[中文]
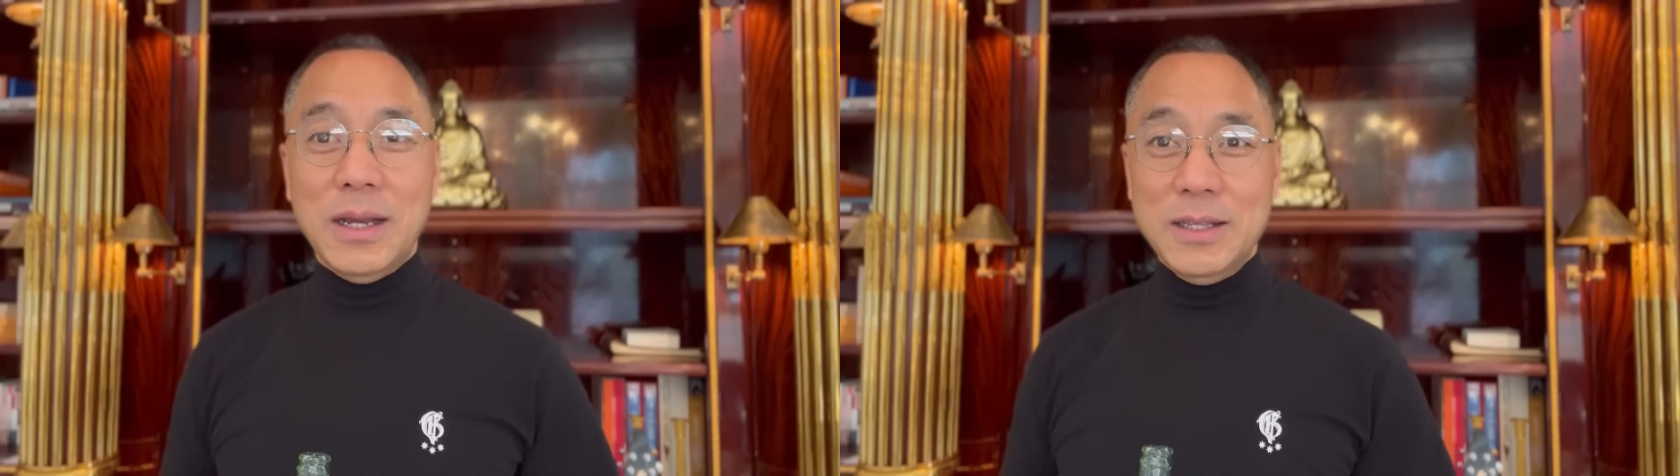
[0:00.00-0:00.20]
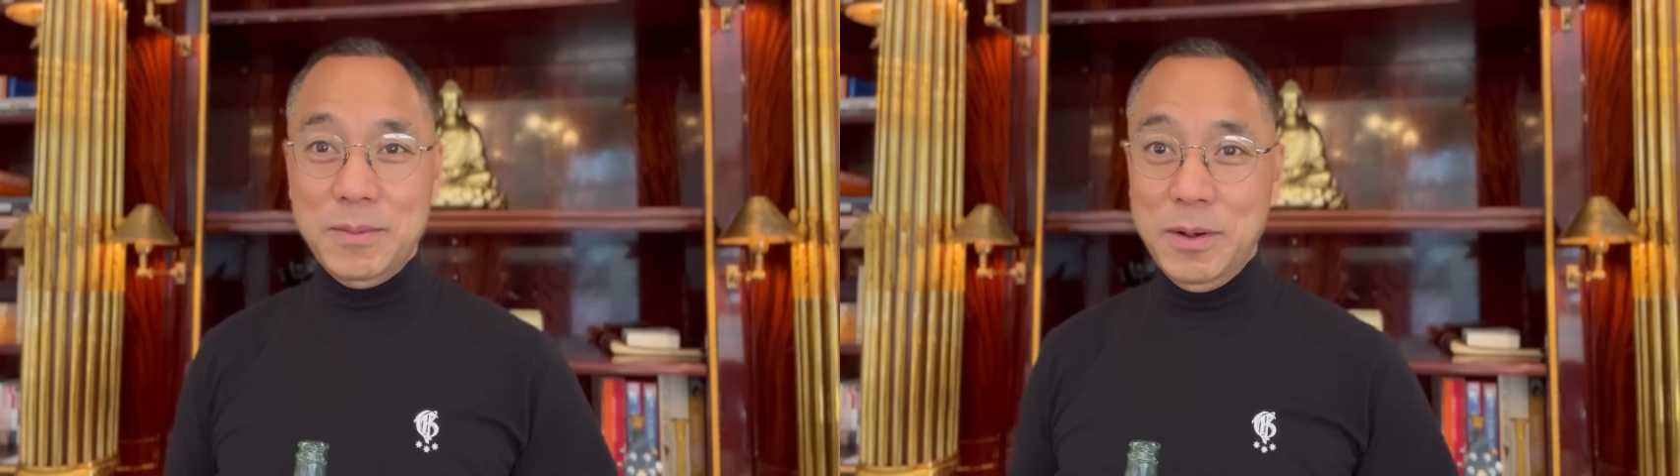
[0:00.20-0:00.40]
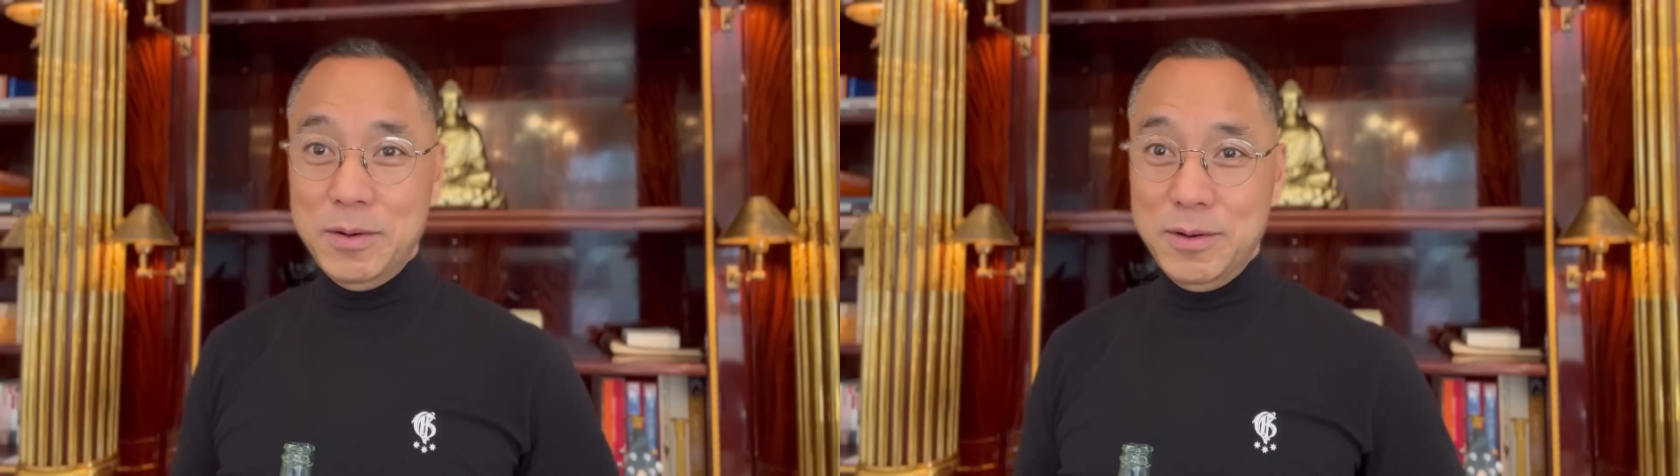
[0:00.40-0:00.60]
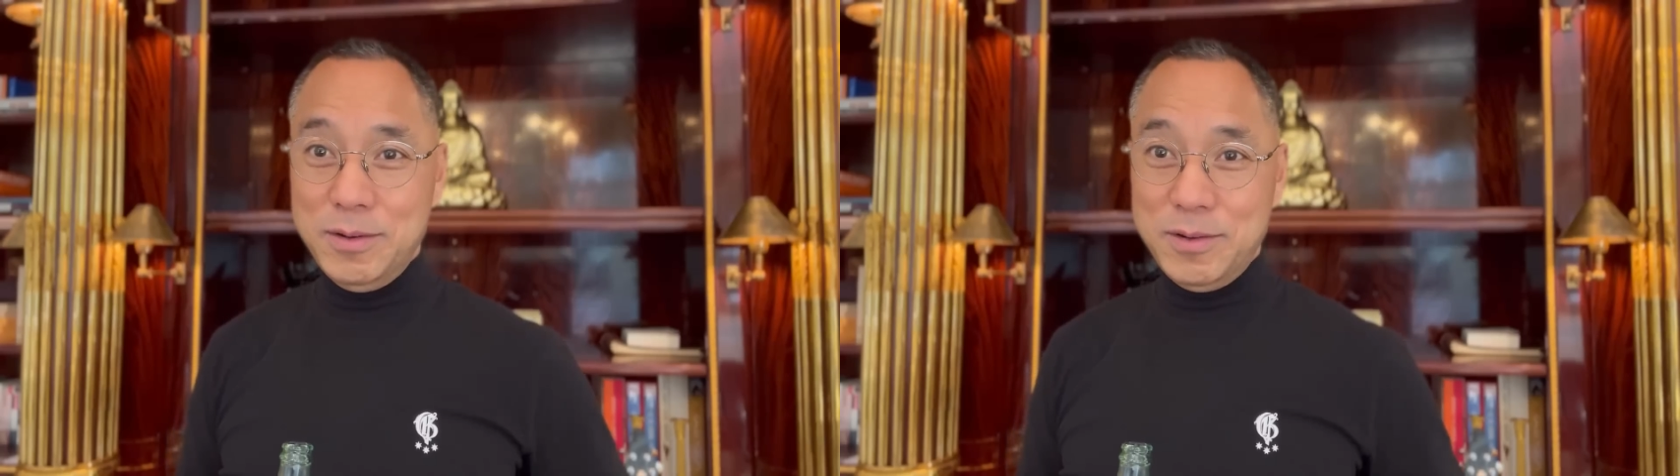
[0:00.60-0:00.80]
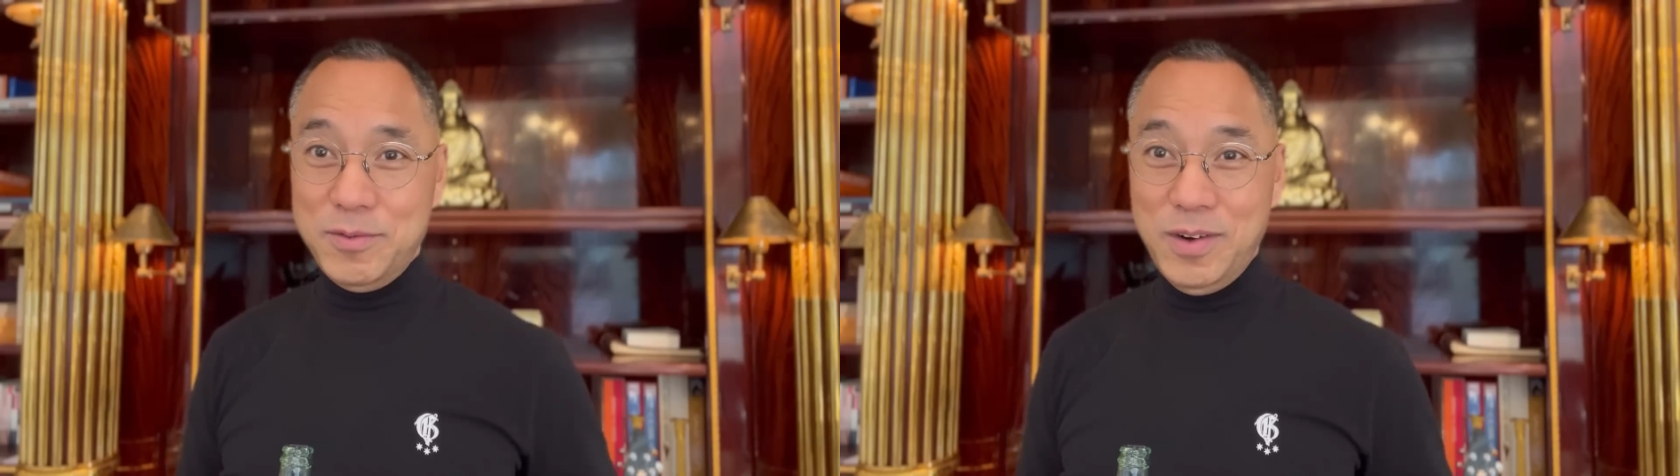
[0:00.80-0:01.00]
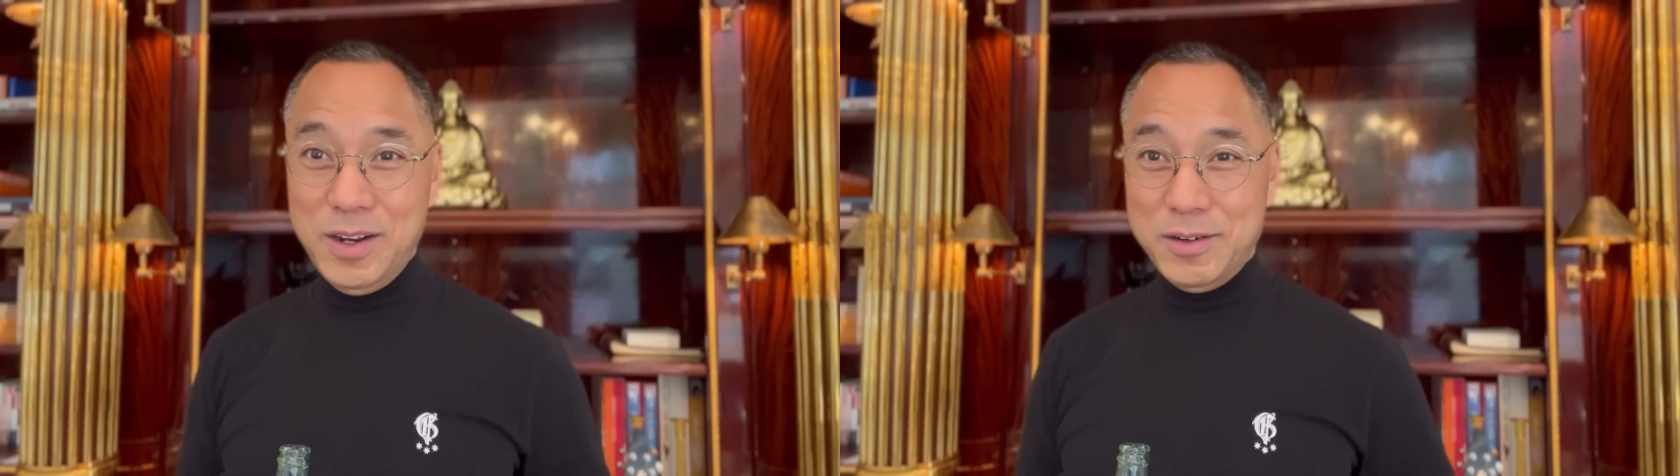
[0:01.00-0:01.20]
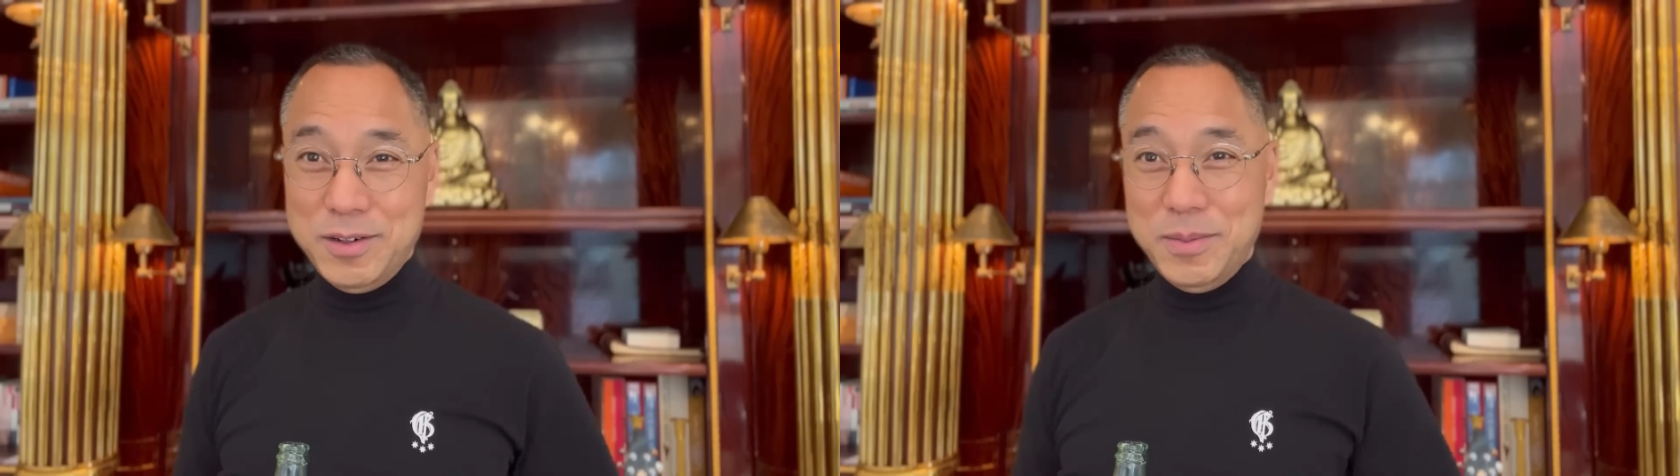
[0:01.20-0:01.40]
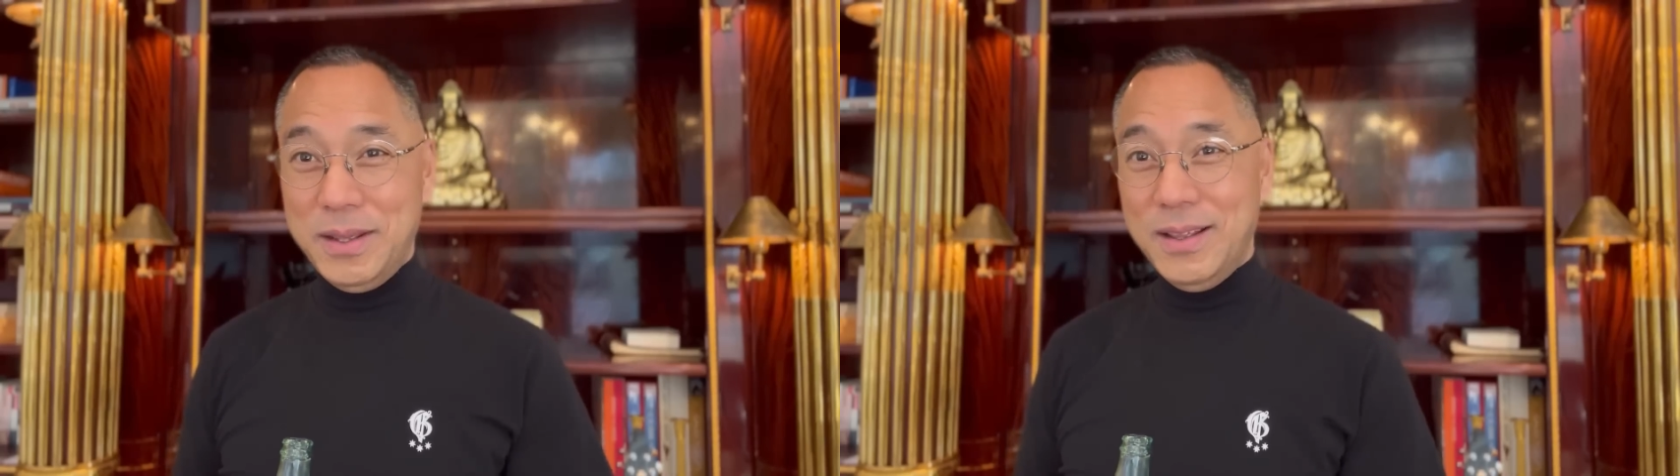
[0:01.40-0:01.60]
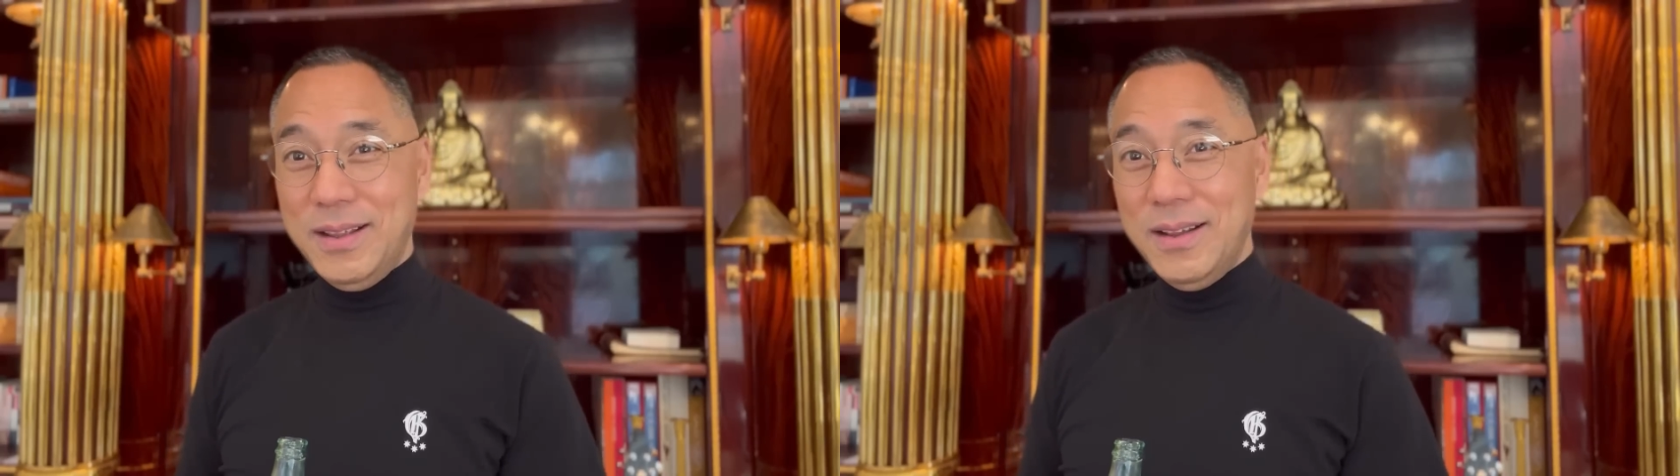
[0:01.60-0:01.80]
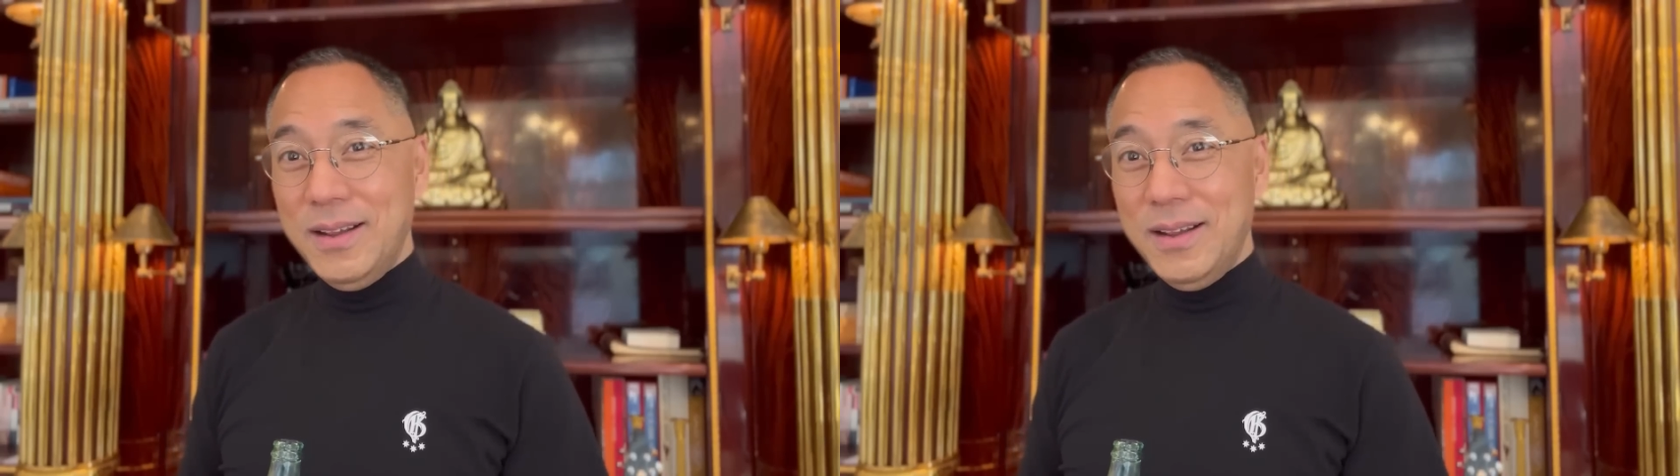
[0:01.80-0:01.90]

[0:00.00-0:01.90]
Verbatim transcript: 哎，你没有发小视频，